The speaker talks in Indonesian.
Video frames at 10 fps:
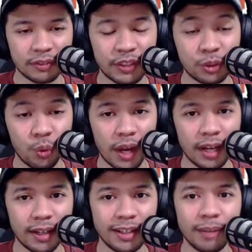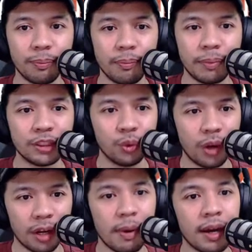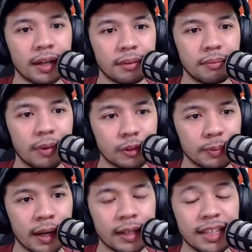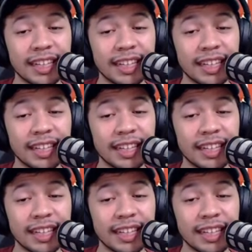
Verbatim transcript: visual ini menjual banget, bagus banget.